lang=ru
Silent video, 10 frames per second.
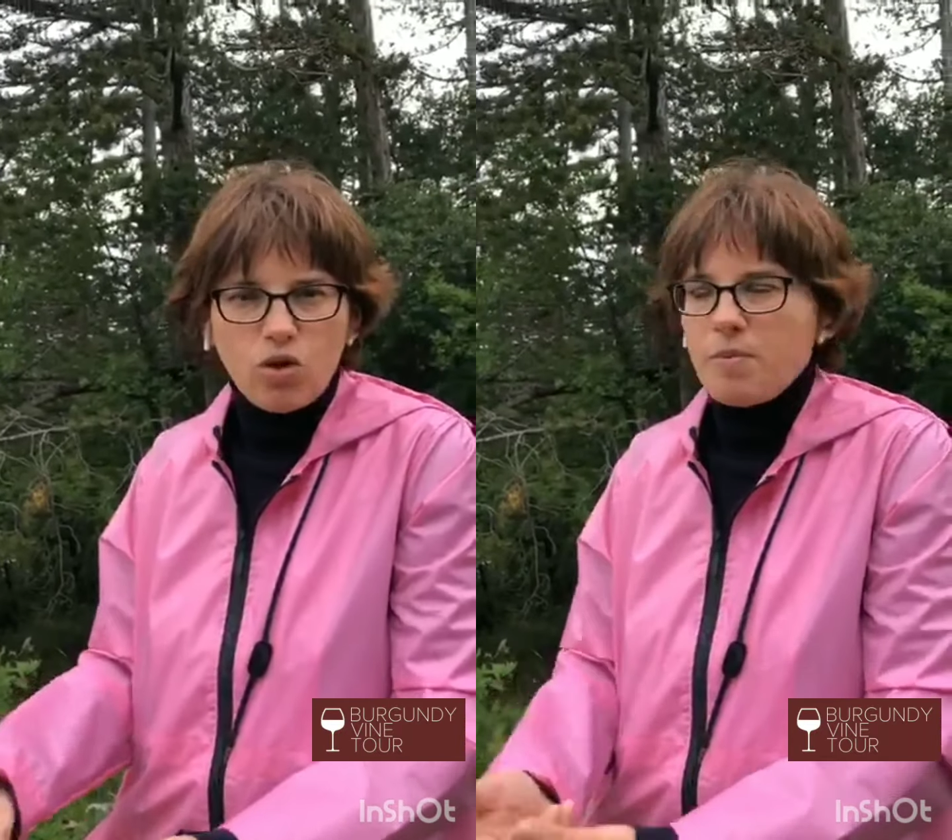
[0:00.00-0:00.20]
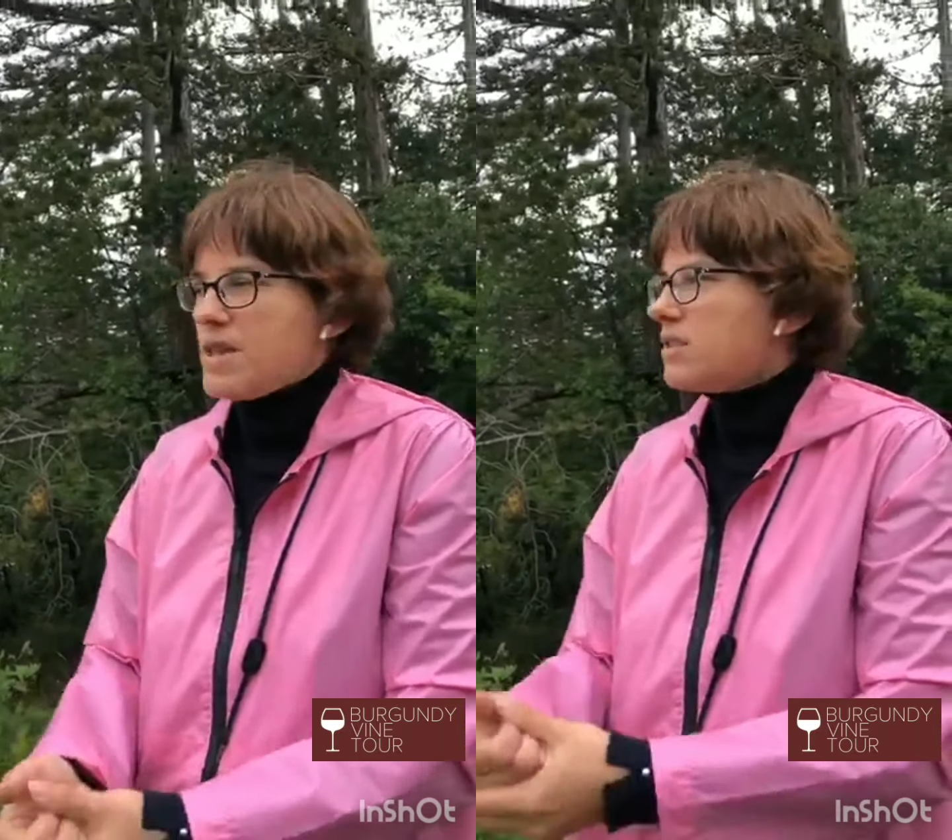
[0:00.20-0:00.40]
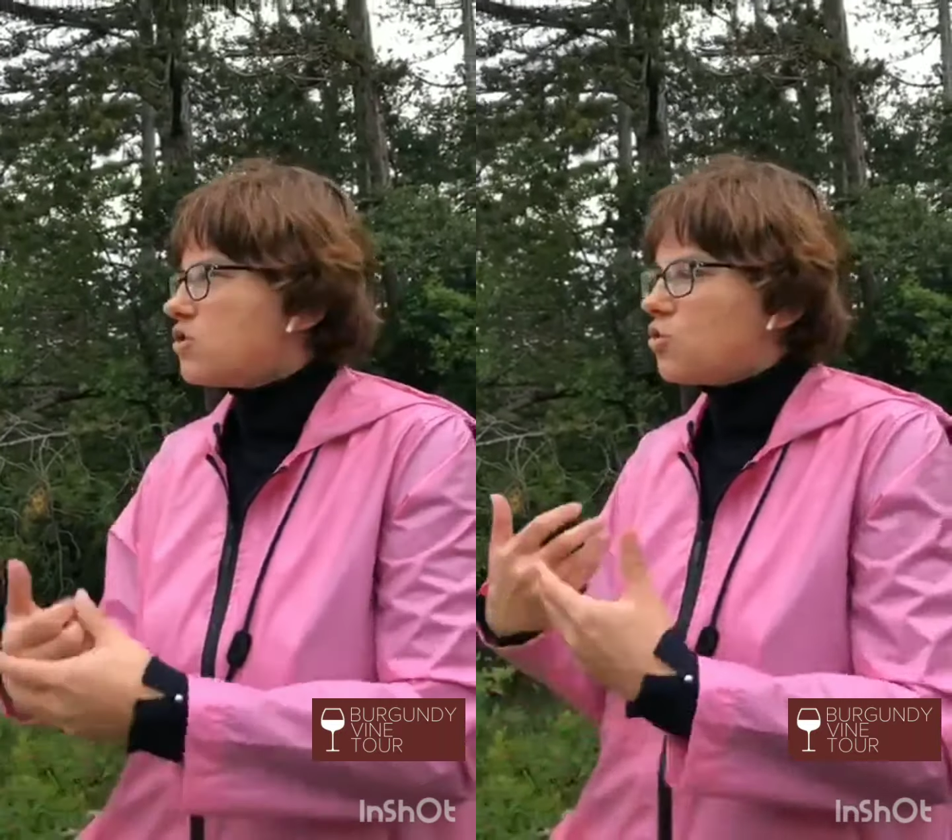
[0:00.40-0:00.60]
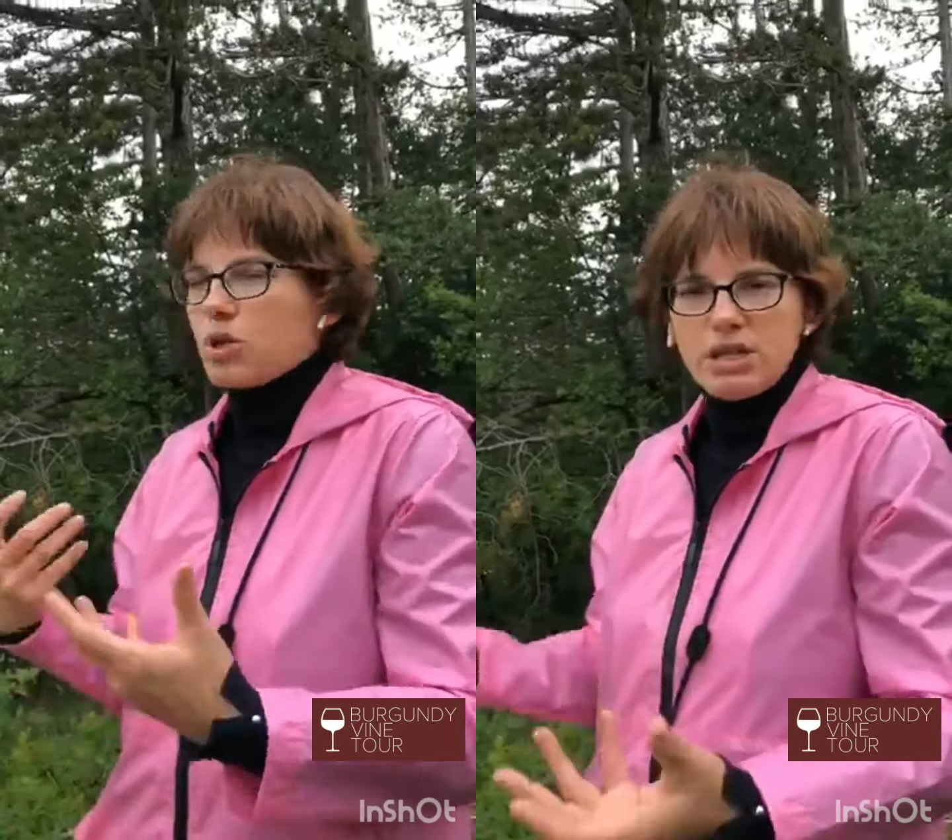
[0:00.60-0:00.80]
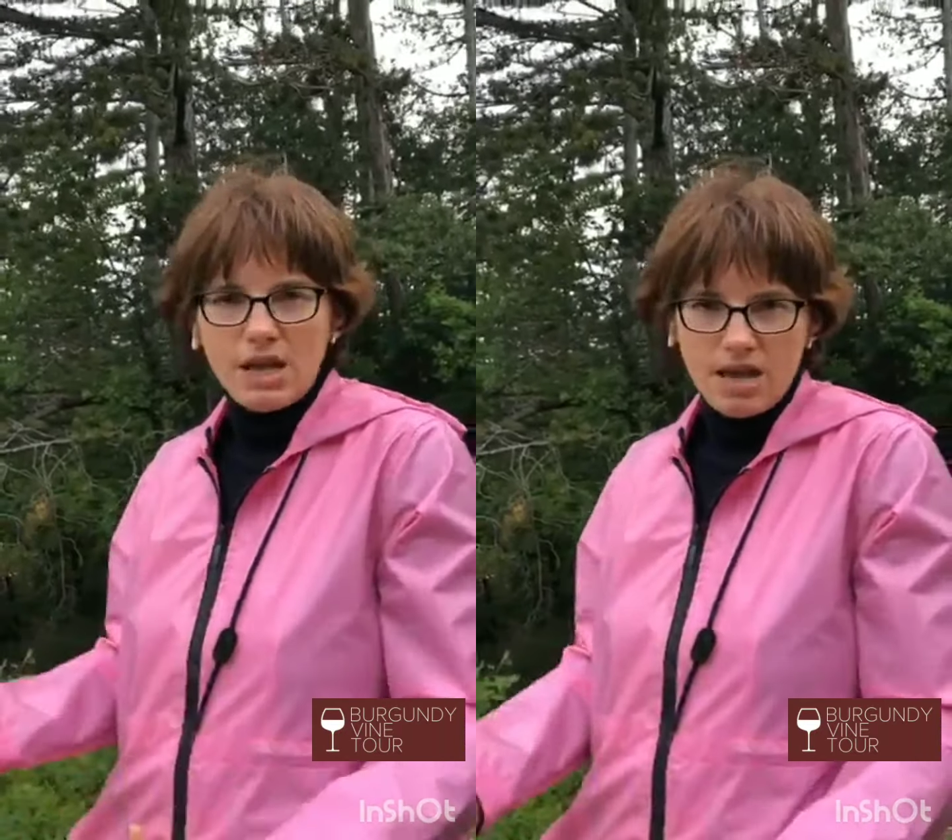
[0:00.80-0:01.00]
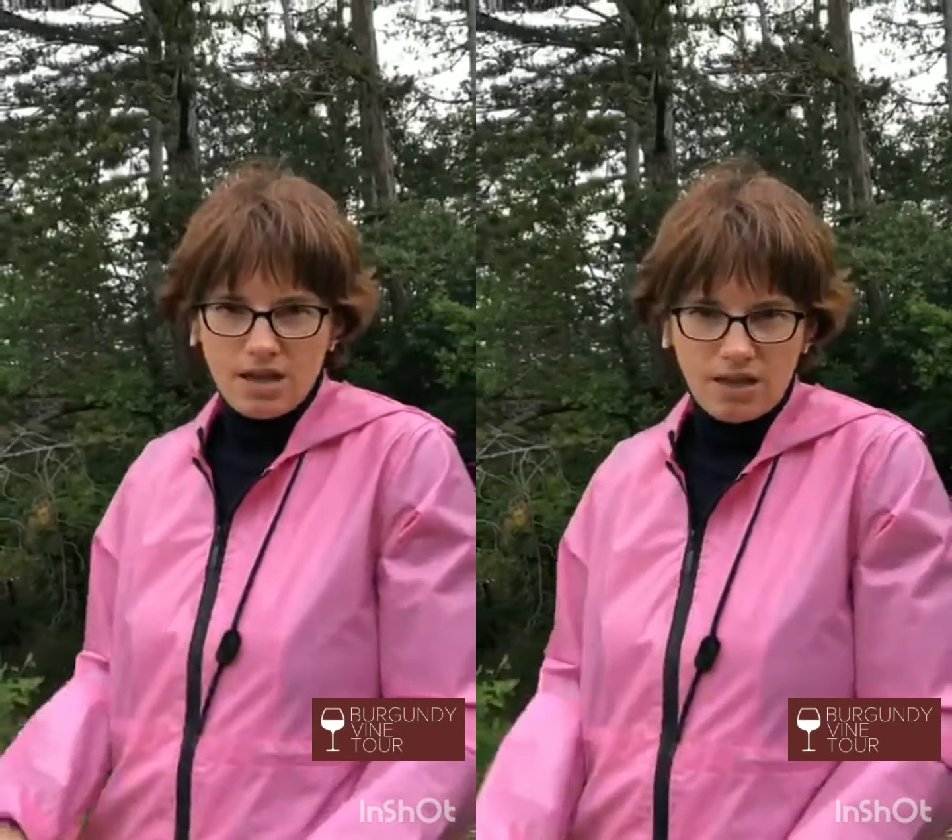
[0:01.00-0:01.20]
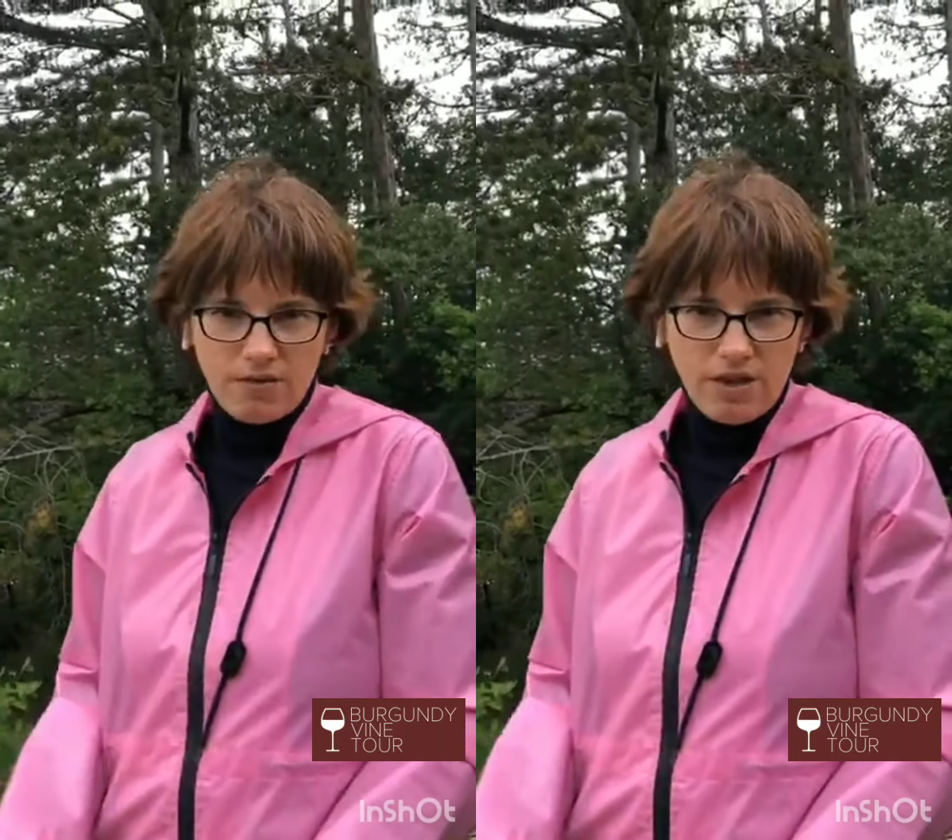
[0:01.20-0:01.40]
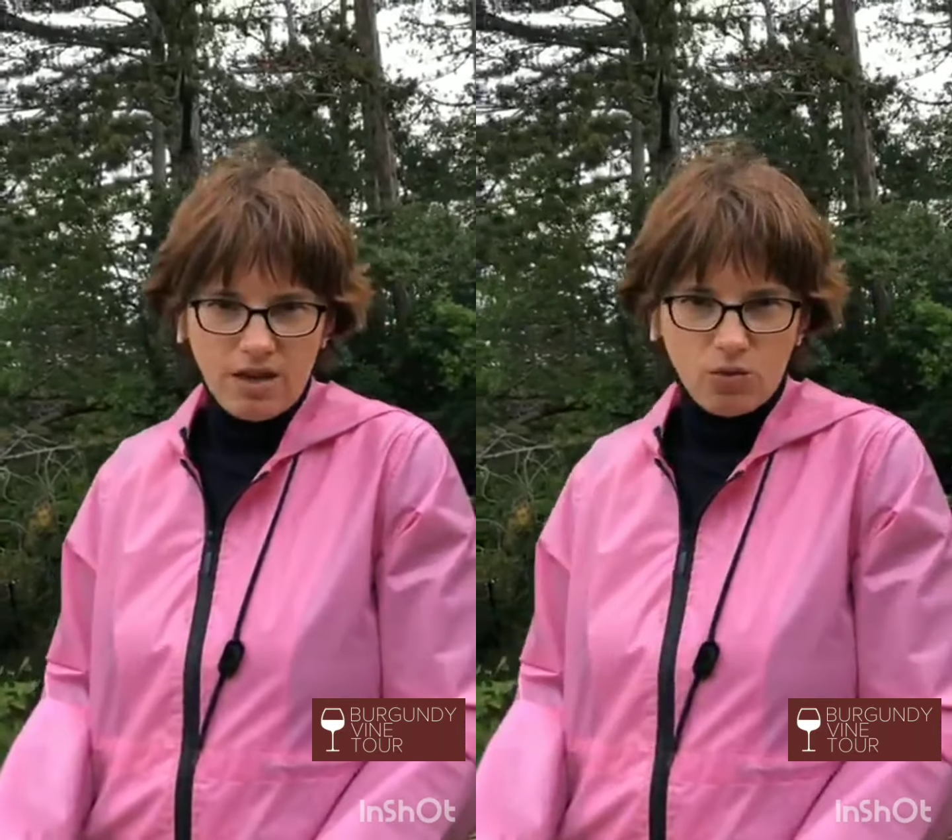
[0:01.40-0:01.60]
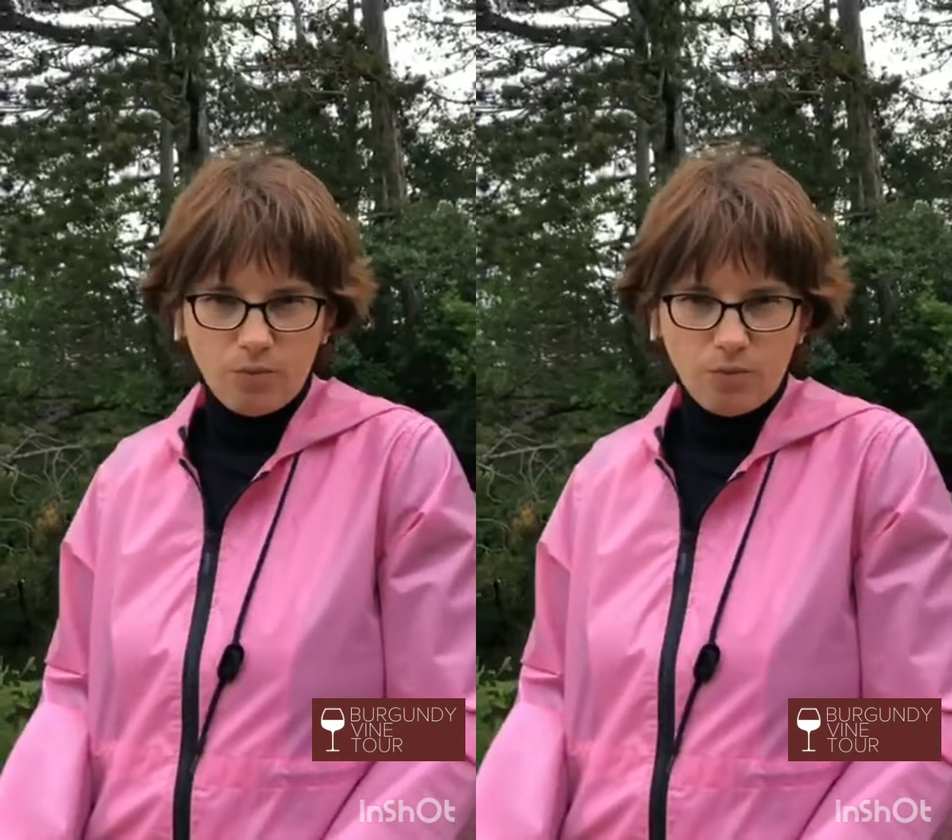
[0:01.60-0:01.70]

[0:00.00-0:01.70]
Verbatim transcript: И понятно, что у крестьянина этого нет.